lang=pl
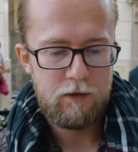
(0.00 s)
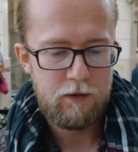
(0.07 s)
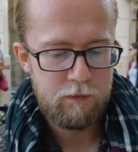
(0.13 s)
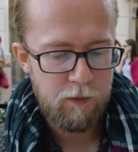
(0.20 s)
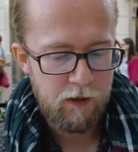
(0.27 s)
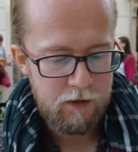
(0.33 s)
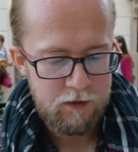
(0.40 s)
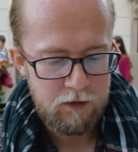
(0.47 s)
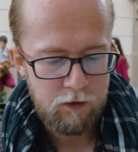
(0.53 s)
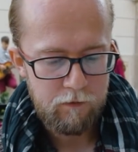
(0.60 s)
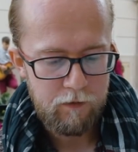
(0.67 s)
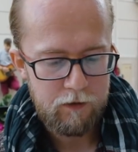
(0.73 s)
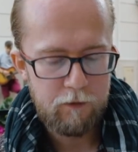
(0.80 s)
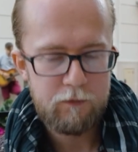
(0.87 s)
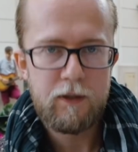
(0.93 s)

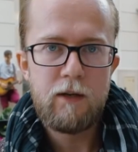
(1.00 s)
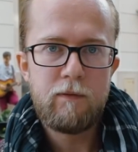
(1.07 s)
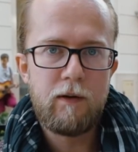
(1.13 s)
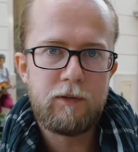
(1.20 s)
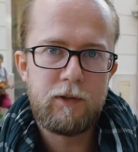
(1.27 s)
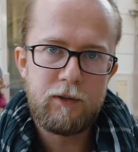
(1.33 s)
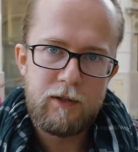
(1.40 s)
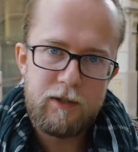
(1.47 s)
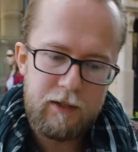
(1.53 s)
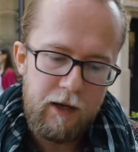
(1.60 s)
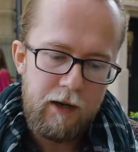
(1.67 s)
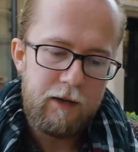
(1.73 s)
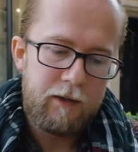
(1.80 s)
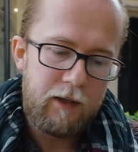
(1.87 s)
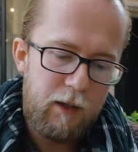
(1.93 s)
zmagazynowana. W tej i we w tej. To jest
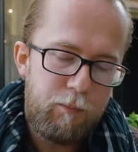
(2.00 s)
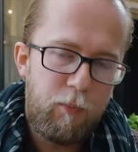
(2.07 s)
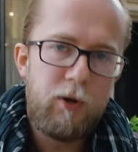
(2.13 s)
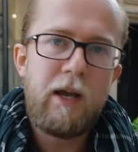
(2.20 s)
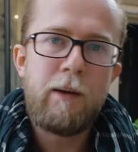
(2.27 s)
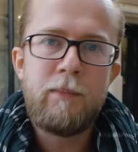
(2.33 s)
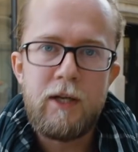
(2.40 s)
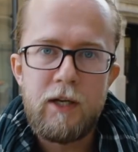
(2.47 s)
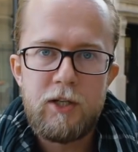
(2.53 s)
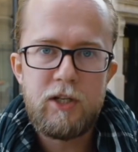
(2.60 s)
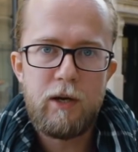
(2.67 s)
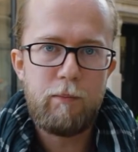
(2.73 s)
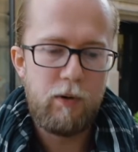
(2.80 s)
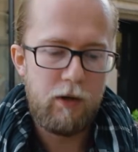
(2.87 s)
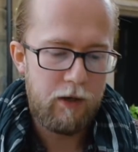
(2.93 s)
taki pojemnik
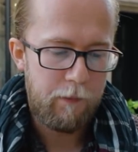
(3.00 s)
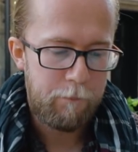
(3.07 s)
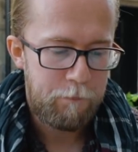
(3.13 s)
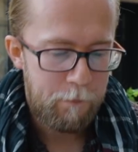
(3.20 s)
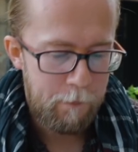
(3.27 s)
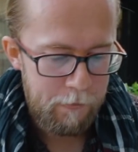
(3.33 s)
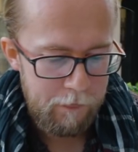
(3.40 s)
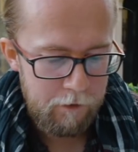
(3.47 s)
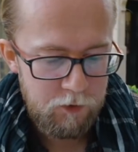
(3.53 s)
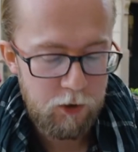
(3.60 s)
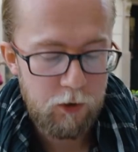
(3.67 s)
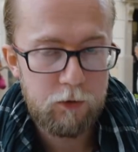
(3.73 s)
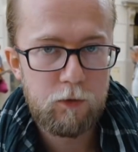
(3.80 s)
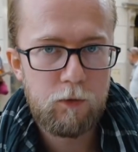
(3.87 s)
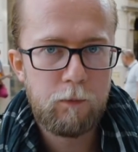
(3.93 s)
cieplny w
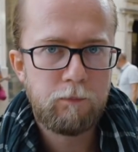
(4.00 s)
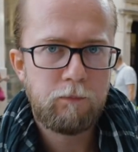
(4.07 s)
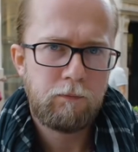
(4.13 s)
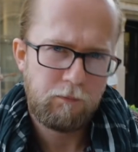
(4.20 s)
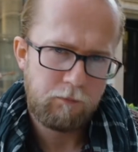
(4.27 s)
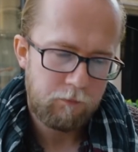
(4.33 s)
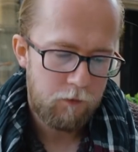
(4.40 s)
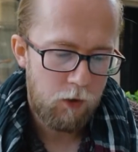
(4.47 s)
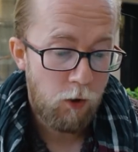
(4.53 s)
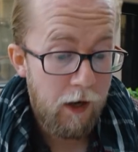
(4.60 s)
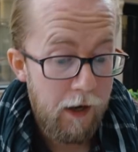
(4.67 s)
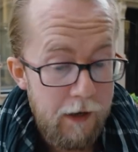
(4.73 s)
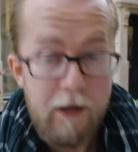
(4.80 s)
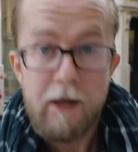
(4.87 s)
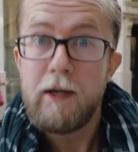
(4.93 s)
środku ok,
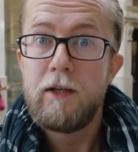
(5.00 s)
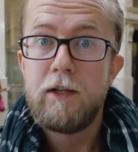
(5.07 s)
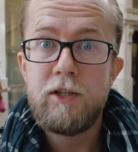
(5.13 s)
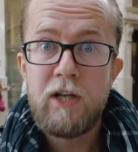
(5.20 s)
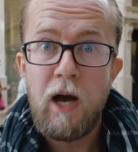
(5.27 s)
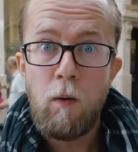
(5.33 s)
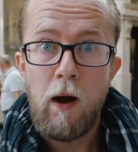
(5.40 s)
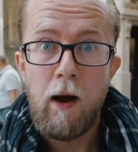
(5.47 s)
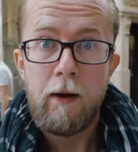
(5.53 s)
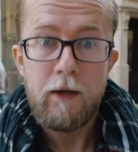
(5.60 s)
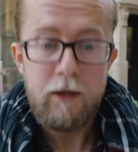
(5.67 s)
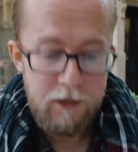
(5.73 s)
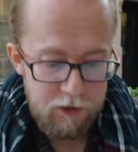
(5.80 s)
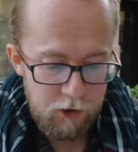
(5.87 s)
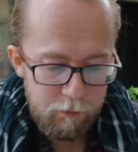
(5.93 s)
działa.
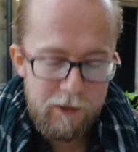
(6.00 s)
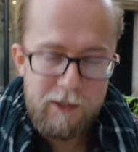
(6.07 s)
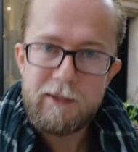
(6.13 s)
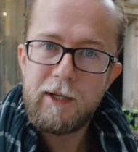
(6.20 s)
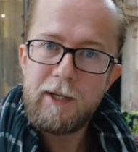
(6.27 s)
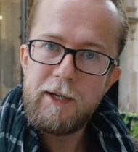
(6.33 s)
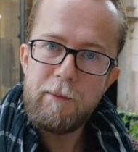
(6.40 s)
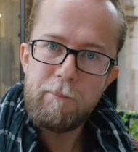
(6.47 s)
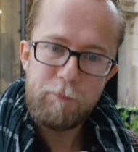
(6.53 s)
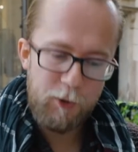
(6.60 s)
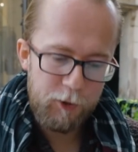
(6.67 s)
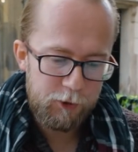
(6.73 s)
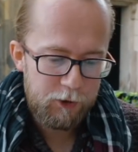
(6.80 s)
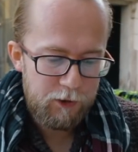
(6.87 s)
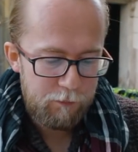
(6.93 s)
I zrobili taki
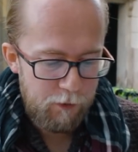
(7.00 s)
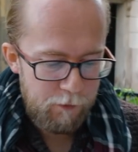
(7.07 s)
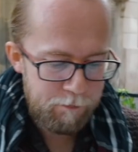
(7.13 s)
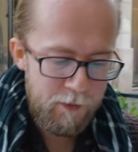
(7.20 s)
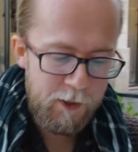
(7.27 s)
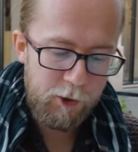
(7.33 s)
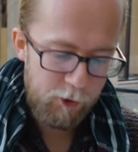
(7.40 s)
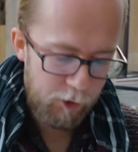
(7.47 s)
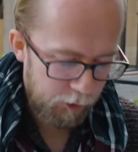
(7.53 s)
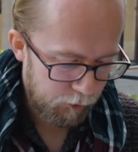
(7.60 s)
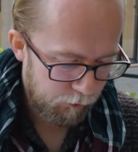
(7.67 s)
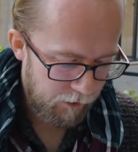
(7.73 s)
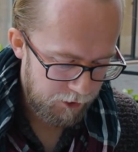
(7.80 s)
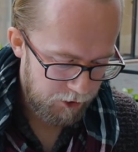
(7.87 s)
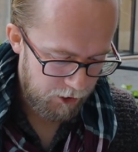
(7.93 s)
prototyp
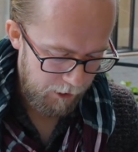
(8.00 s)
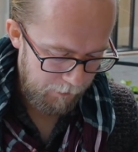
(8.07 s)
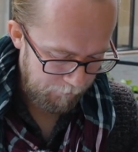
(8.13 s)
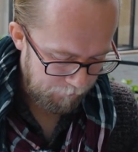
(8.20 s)
mikrolodóweczki